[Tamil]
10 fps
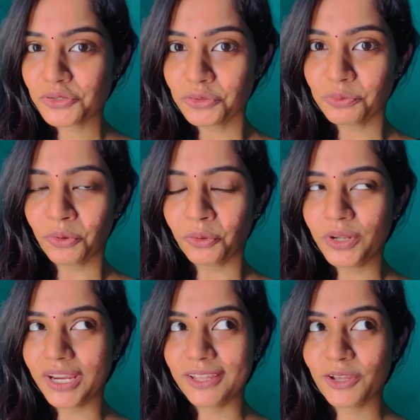ஷூட் போனோம்
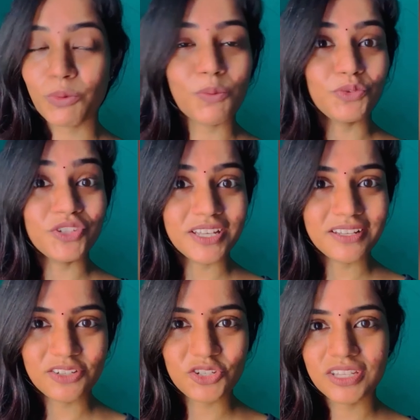எனக்கே ரொம்ப புதுசாக
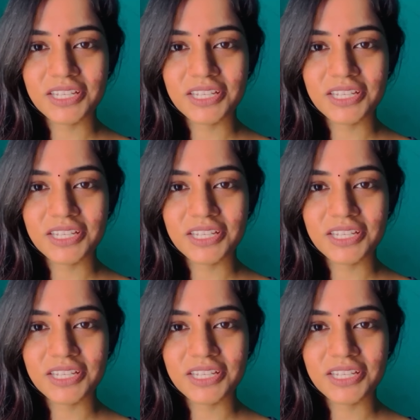இருந்துச்சு என்